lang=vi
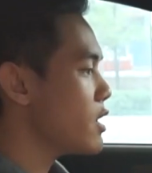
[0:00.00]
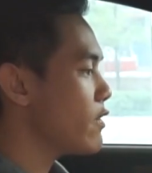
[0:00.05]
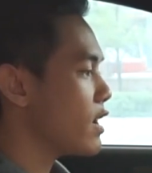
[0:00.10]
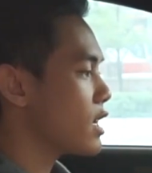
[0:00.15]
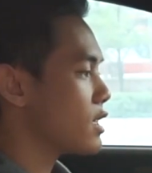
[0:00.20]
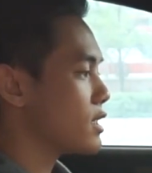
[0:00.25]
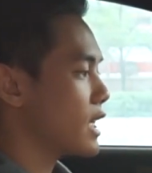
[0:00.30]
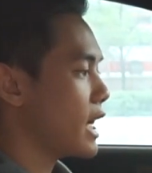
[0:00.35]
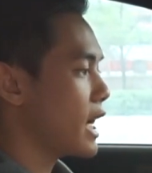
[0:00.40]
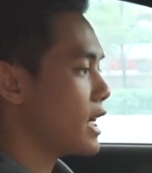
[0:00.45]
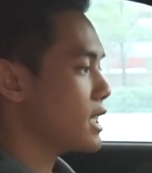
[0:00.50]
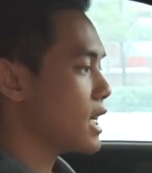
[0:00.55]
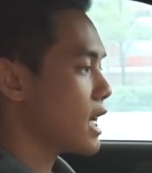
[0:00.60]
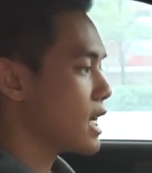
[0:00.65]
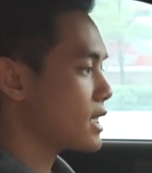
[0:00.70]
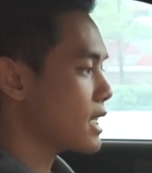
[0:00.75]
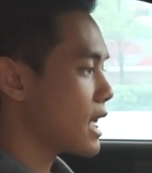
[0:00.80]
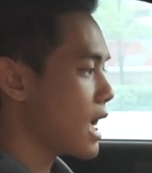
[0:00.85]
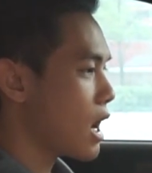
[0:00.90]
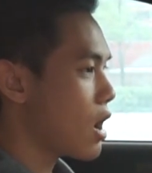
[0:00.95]
bước vào xe
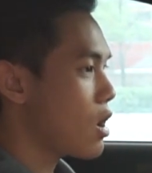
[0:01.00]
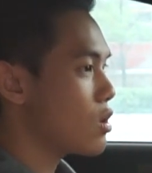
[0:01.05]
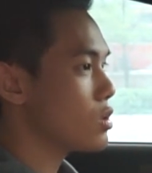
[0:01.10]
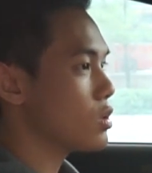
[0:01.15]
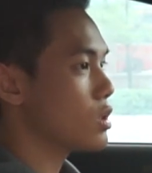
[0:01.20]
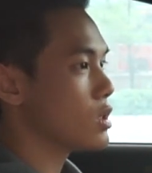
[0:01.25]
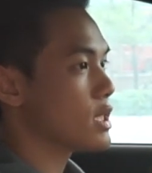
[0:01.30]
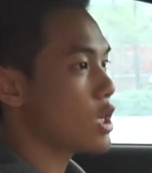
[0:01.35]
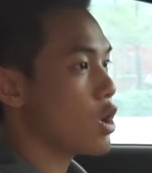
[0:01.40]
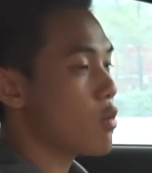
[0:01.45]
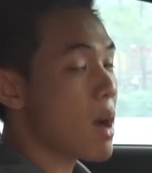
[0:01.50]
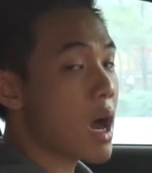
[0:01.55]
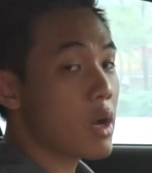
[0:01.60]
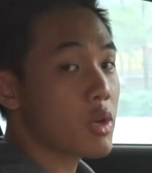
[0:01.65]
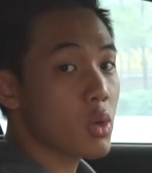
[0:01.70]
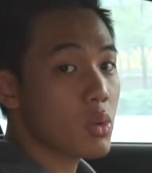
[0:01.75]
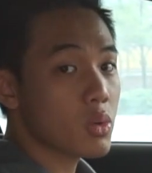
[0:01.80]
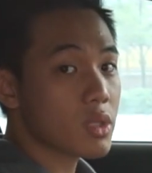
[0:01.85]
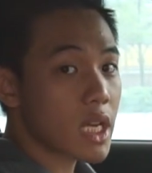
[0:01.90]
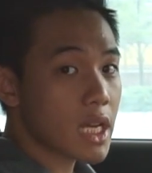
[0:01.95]
ra sao rồi sau bao
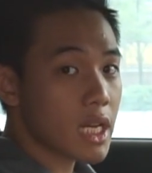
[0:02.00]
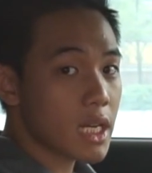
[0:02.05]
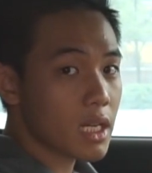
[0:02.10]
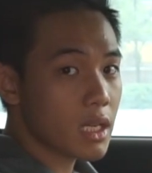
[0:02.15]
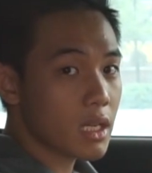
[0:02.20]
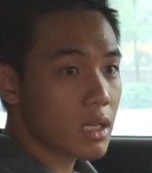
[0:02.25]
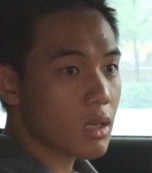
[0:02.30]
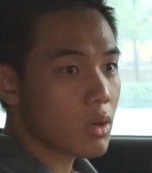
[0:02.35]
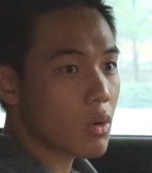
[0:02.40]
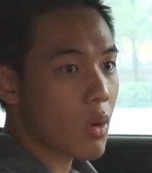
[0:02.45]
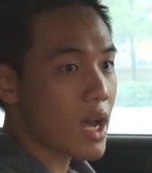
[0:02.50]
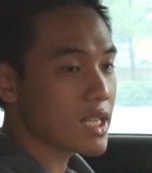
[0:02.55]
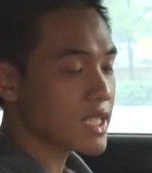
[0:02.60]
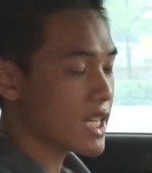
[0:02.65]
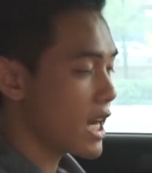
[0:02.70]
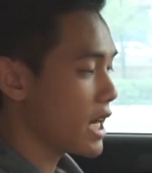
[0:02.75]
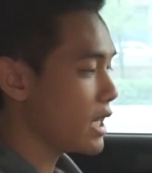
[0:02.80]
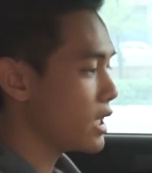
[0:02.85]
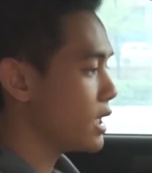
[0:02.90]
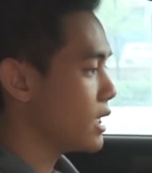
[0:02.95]
nhiêu giây khóa
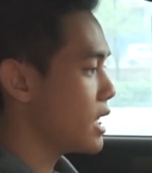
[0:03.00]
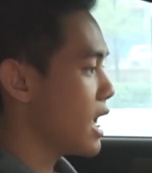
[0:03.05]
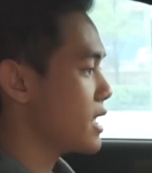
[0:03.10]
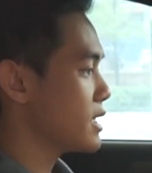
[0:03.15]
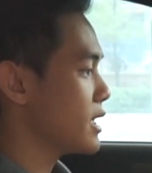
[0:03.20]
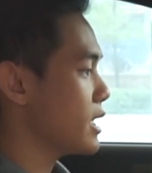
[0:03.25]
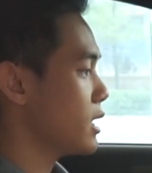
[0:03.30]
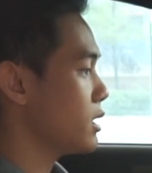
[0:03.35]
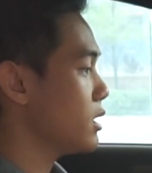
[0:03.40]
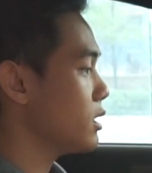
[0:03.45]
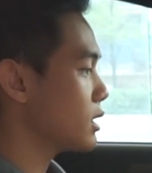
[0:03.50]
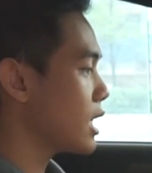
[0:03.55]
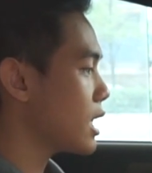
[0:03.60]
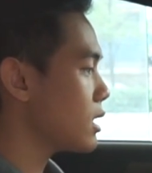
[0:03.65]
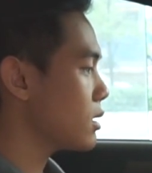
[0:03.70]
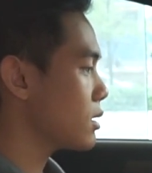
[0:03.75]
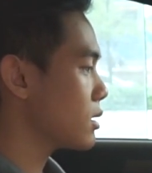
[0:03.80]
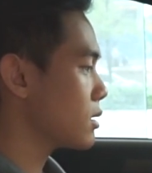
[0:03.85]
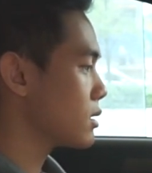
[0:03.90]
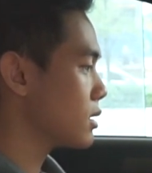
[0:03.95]
xe thì đèn xe sẽ tự
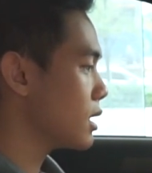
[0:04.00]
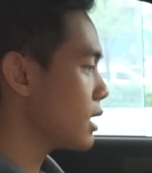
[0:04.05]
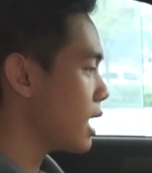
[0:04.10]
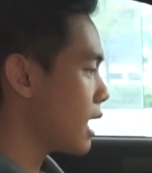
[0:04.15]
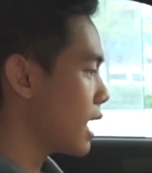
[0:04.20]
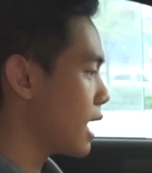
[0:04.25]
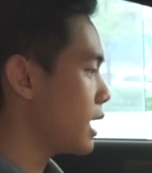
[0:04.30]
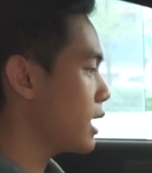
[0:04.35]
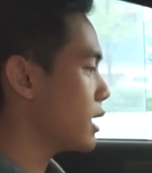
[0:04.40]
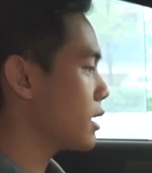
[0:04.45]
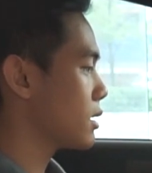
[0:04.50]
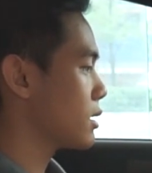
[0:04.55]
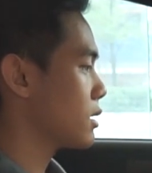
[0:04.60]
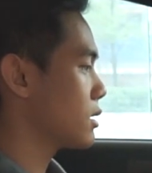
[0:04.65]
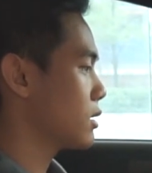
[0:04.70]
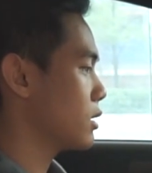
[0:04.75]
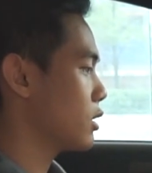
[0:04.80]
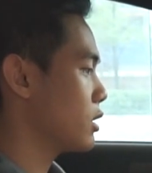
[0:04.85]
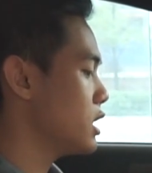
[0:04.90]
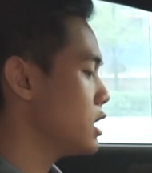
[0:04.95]
tắt rất là hay
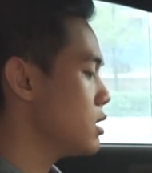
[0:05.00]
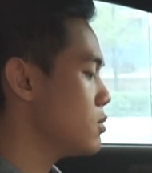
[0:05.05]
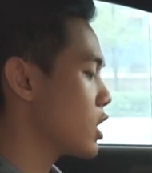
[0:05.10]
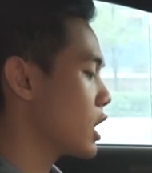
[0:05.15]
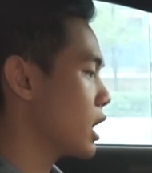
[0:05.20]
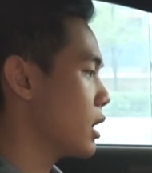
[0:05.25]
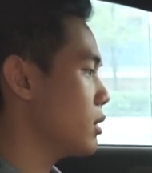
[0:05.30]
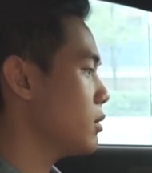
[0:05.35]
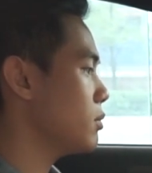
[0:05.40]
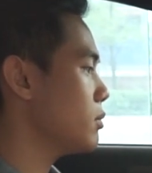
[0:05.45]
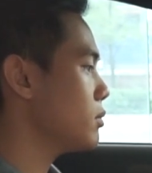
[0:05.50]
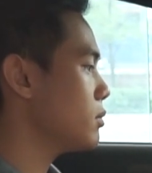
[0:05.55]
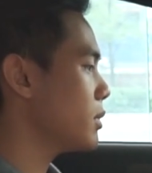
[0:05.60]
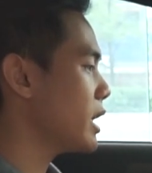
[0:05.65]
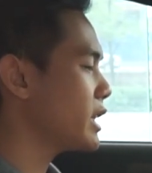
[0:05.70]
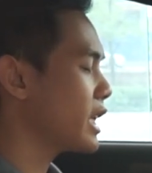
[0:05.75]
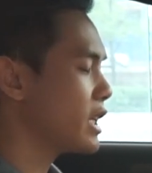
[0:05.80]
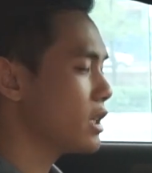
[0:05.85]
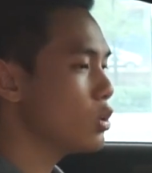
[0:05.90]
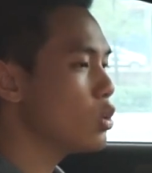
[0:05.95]
nó như một cái
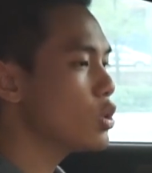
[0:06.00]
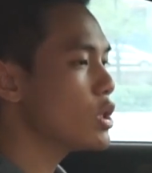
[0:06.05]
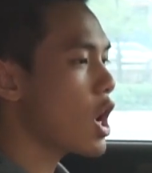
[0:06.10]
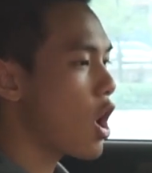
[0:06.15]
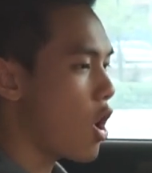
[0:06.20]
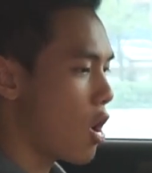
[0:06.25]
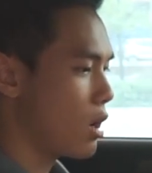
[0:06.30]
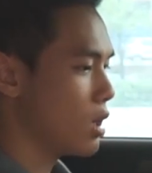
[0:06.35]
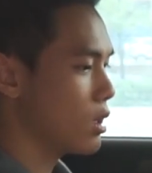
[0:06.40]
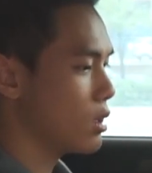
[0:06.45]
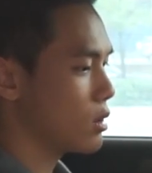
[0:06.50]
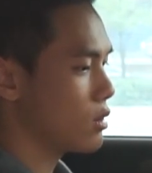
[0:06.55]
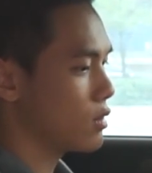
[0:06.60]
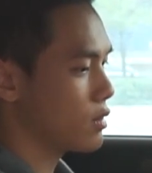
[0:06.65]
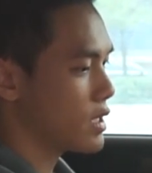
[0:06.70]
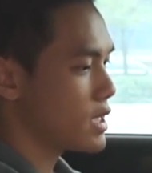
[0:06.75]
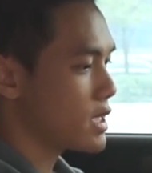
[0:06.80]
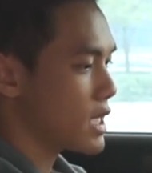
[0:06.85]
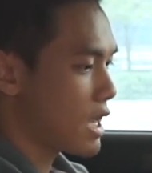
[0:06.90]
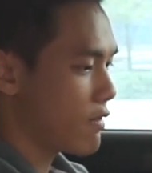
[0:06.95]
máy tính thu nhỏ
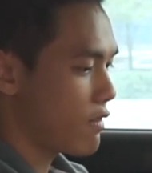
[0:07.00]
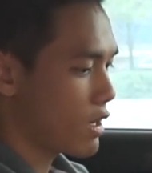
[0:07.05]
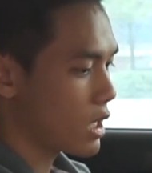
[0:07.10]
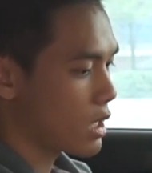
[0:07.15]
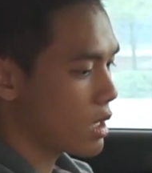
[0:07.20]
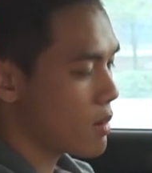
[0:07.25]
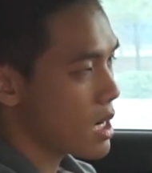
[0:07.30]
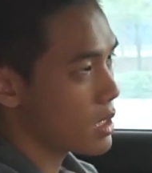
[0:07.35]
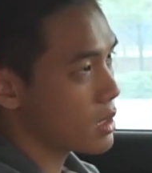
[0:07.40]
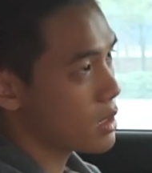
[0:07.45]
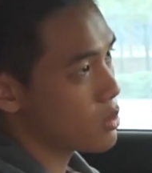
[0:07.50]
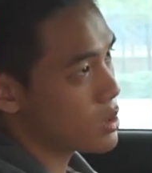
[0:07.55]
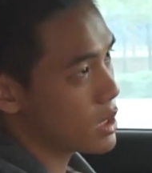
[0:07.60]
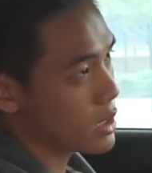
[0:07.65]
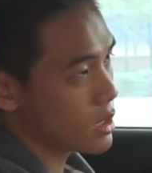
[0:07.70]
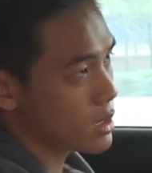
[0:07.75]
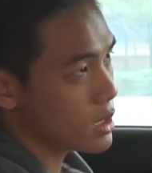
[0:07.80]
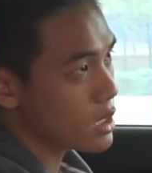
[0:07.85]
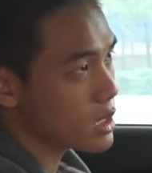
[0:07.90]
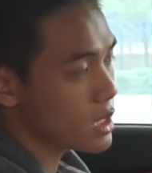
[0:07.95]
của chiếc xe vậy các bạn điều
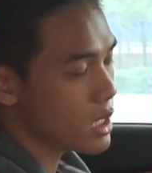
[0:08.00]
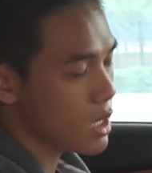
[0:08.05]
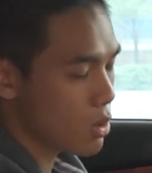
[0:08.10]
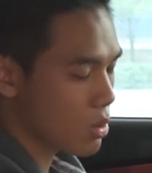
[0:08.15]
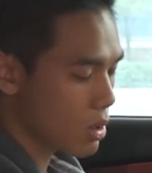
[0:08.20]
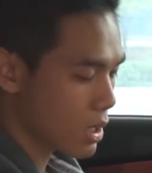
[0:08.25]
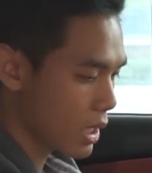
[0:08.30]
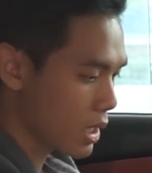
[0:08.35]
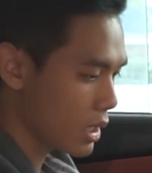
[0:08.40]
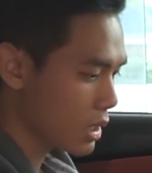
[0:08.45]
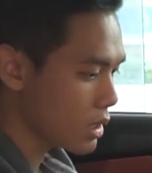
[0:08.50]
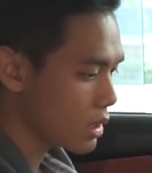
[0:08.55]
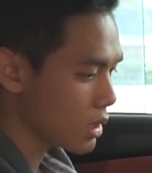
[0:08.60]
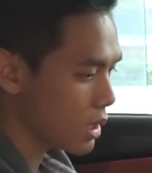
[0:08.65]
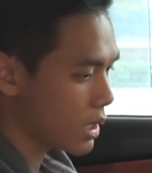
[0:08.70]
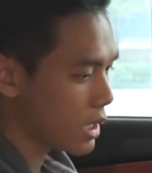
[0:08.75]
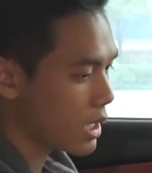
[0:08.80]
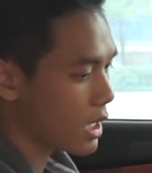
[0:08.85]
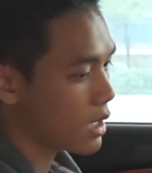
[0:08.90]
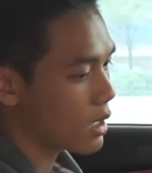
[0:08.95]
chỉnh được rất nhiều cái
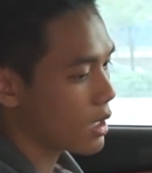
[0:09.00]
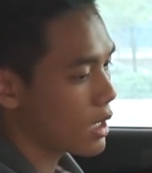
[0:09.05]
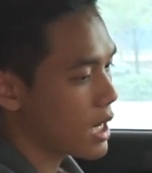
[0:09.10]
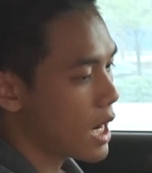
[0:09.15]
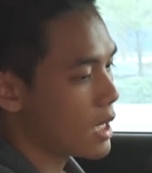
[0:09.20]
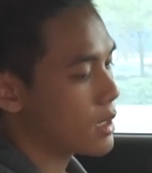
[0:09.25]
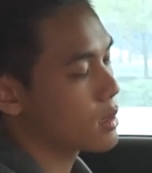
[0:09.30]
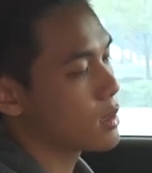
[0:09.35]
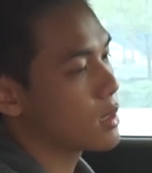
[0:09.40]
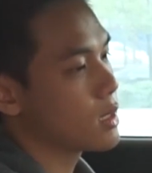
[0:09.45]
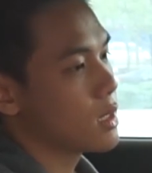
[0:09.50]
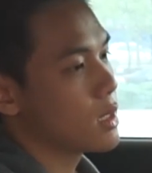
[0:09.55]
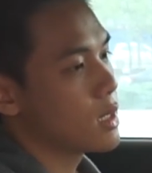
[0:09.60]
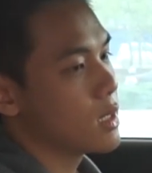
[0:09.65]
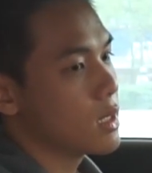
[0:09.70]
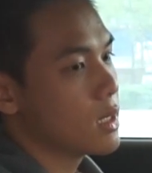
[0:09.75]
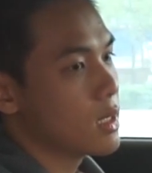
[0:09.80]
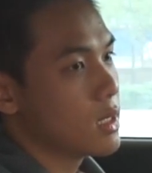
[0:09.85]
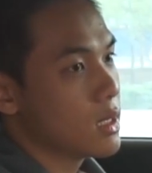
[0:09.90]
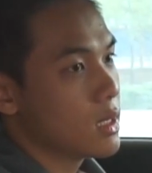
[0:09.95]
cái cài đặt
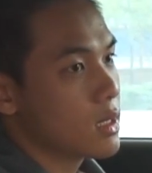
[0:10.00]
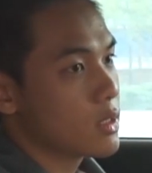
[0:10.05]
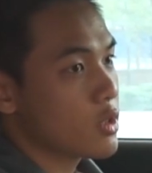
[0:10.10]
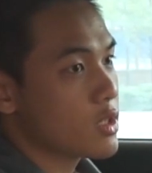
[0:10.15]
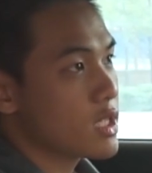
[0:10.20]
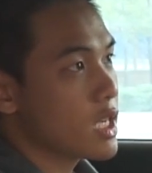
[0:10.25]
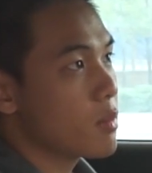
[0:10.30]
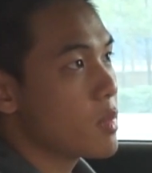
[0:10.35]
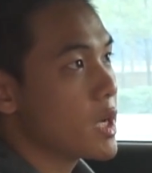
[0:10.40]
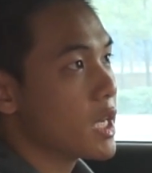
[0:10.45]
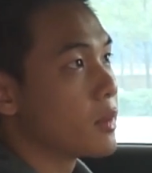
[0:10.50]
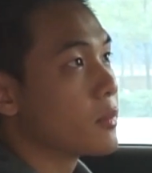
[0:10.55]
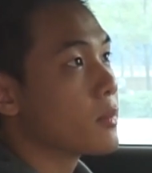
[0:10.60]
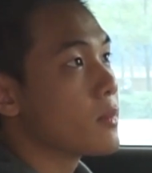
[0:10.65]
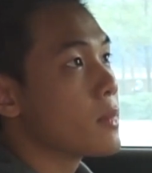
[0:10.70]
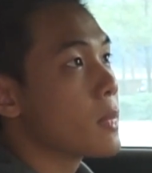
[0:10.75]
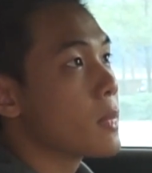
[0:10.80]
cho riêng mình